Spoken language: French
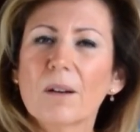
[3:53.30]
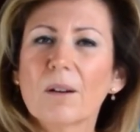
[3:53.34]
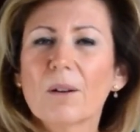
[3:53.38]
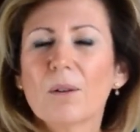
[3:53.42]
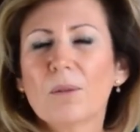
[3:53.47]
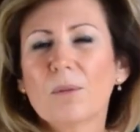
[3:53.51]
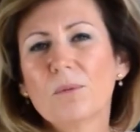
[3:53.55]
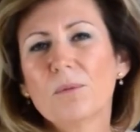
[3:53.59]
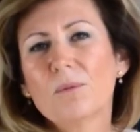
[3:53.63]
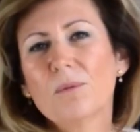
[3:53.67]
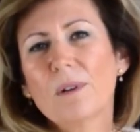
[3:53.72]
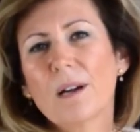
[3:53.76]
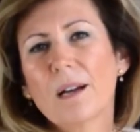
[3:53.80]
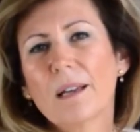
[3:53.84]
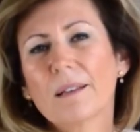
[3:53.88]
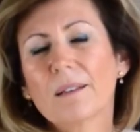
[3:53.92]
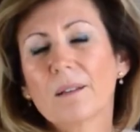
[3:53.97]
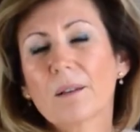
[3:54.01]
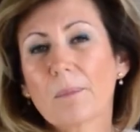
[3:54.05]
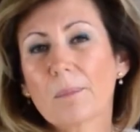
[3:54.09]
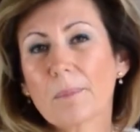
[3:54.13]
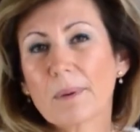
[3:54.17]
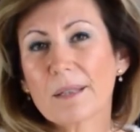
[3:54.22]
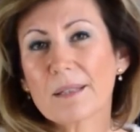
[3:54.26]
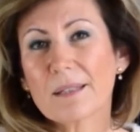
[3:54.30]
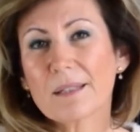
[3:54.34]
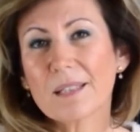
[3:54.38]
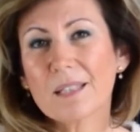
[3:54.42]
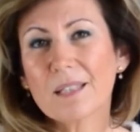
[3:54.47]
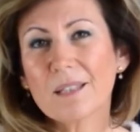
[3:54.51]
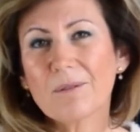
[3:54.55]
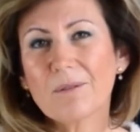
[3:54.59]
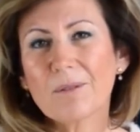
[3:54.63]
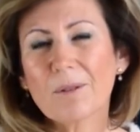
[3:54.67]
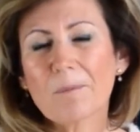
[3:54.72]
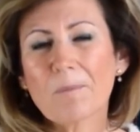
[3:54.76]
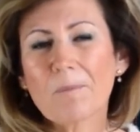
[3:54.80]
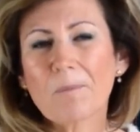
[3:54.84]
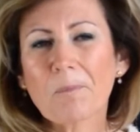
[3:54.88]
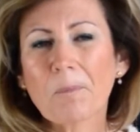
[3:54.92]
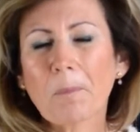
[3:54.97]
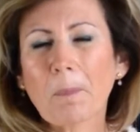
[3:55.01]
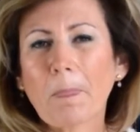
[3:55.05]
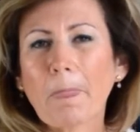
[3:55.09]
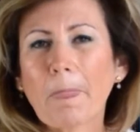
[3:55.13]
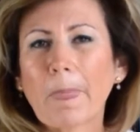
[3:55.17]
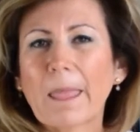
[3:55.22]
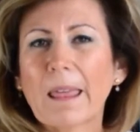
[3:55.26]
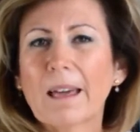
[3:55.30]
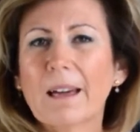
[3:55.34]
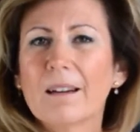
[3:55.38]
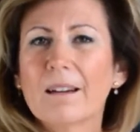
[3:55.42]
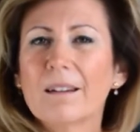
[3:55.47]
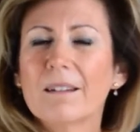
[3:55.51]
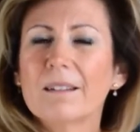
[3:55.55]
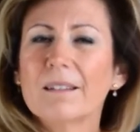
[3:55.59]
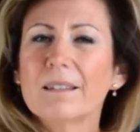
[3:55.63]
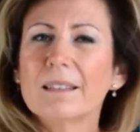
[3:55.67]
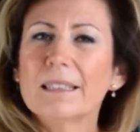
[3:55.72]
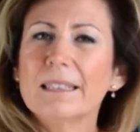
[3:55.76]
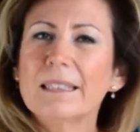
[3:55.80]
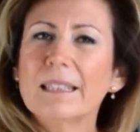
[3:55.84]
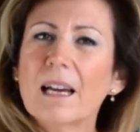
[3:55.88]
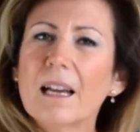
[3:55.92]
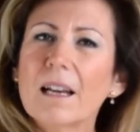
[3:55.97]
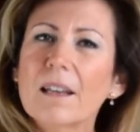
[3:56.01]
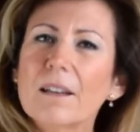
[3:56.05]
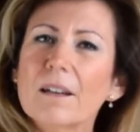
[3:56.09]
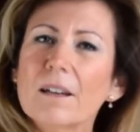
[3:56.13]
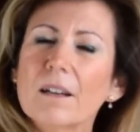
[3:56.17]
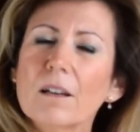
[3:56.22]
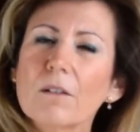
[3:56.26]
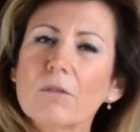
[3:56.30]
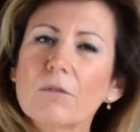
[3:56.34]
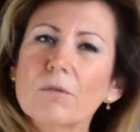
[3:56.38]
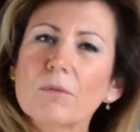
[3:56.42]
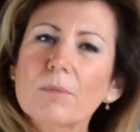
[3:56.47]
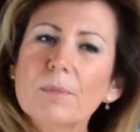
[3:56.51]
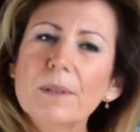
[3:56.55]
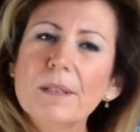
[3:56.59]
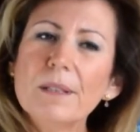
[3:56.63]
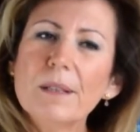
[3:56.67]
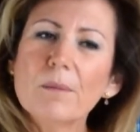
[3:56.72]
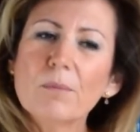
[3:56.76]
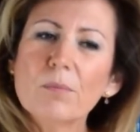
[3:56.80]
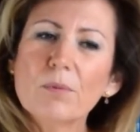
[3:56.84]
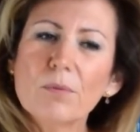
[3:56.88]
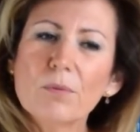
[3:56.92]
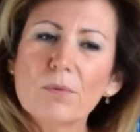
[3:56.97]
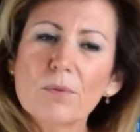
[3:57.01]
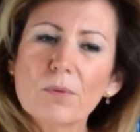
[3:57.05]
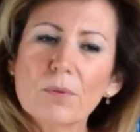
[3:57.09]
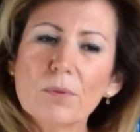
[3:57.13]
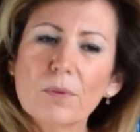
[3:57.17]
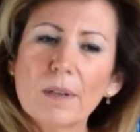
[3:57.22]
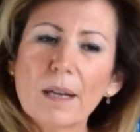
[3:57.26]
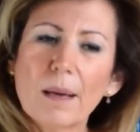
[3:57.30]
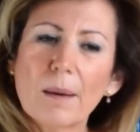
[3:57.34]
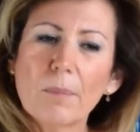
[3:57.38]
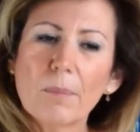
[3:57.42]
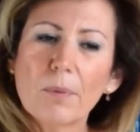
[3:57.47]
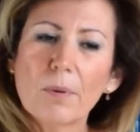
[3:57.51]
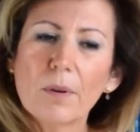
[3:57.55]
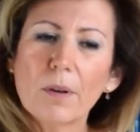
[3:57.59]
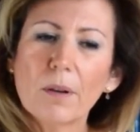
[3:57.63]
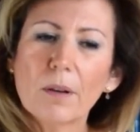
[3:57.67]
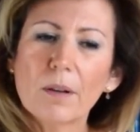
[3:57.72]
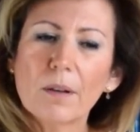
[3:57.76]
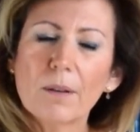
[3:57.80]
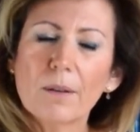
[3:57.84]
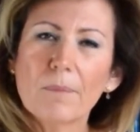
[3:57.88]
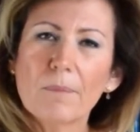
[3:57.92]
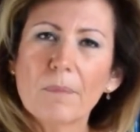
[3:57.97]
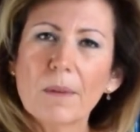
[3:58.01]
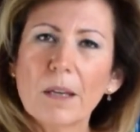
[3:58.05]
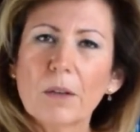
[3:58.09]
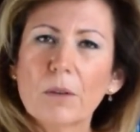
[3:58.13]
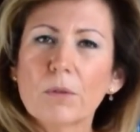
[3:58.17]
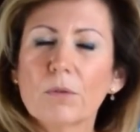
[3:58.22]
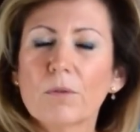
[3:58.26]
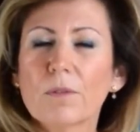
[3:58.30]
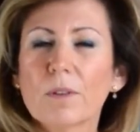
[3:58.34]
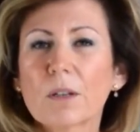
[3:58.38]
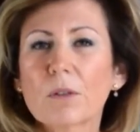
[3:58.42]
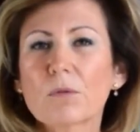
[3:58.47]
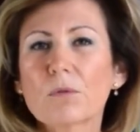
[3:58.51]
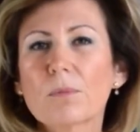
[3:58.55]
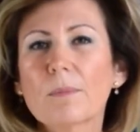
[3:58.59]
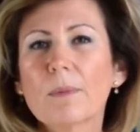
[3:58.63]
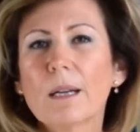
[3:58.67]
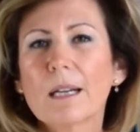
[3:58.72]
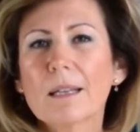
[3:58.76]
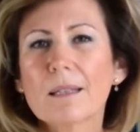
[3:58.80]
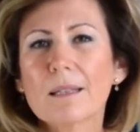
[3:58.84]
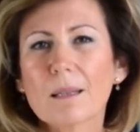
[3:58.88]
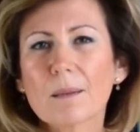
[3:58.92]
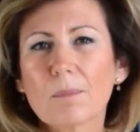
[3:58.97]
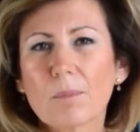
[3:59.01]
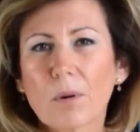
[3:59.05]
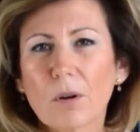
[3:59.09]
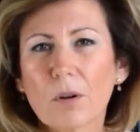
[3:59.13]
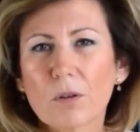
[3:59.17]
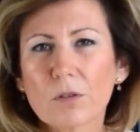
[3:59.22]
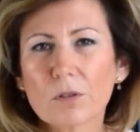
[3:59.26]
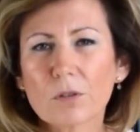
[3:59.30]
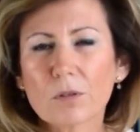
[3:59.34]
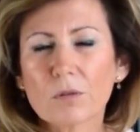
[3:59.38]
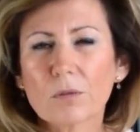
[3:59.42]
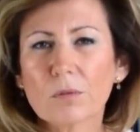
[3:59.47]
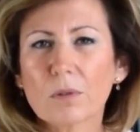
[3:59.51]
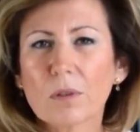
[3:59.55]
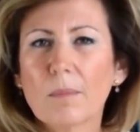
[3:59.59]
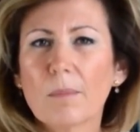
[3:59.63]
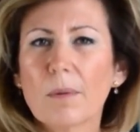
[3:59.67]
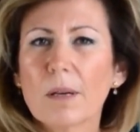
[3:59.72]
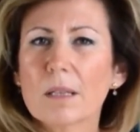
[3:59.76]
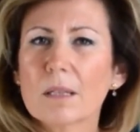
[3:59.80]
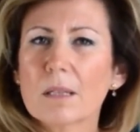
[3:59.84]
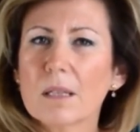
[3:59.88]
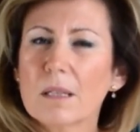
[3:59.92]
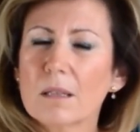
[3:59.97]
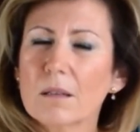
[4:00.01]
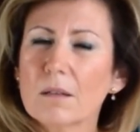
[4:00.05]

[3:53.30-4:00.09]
ou intempestive. Euh, il y a dans la phobie d'impulsion la peur de faire du mal à ses proches, notamment à ses